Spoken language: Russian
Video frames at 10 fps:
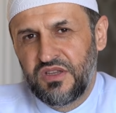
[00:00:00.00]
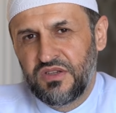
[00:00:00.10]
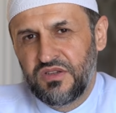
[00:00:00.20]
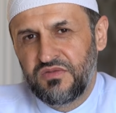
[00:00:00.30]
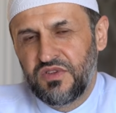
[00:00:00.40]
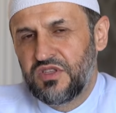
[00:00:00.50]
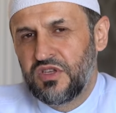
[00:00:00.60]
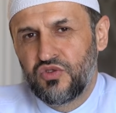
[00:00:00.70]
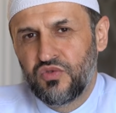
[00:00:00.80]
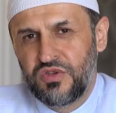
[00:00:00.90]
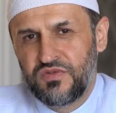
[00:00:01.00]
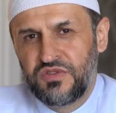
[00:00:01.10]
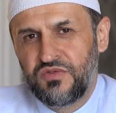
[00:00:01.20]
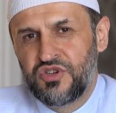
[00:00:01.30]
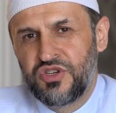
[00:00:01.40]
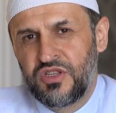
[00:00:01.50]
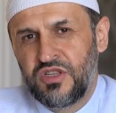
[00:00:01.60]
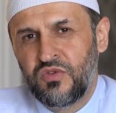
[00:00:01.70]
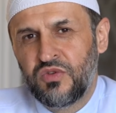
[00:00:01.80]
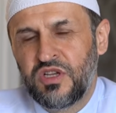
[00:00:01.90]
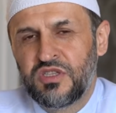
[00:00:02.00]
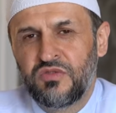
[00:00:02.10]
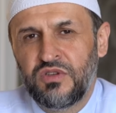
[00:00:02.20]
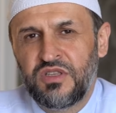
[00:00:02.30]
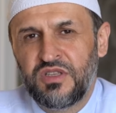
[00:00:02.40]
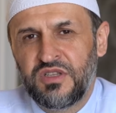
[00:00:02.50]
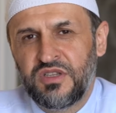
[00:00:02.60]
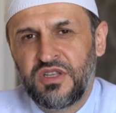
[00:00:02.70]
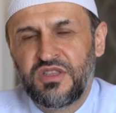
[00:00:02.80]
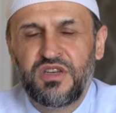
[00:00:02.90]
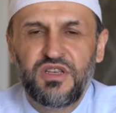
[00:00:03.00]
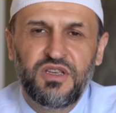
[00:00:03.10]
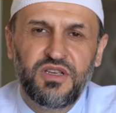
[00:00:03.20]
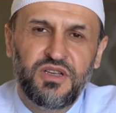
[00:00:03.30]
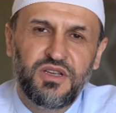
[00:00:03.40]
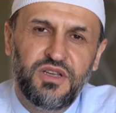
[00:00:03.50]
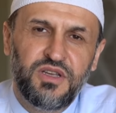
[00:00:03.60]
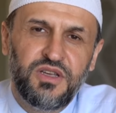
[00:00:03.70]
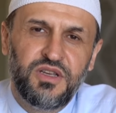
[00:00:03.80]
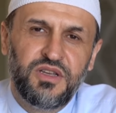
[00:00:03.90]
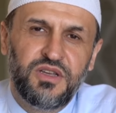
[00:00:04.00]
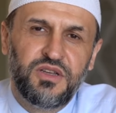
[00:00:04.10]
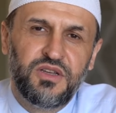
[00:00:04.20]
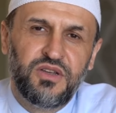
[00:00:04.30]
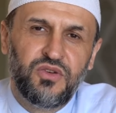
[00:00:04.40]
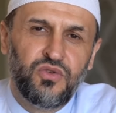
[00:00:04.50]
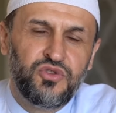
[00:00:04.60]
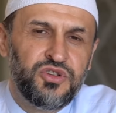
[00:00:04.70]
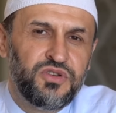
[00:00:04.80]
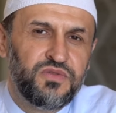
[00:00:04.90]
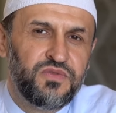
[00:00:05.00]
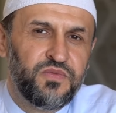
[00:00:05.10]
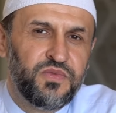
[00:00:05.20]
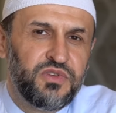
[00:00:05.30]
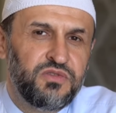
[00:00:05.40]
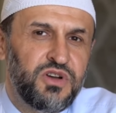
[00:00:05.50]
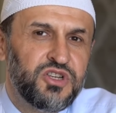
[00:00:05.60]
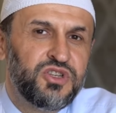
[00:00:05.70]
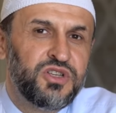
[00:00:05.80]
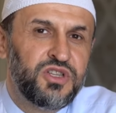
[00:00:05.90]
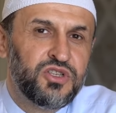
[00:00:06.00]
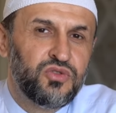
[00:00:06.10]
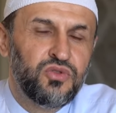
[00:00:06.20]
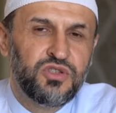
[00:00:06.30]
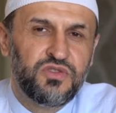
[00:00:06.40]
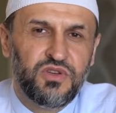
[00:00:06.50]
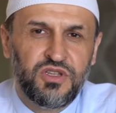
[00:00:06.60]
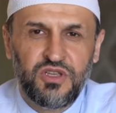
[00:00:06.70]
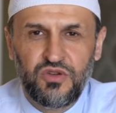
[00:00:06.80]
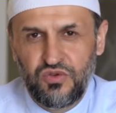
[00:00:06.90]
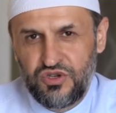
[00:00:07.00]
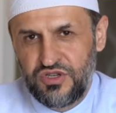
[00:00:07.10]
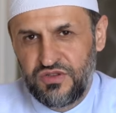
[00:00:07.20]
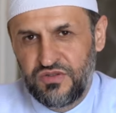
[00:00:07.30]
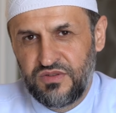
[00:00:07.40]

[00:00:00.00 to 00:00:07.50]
Э, в этой суре Всевышний Аллах указывает на три очень важные достоинства этой ночи.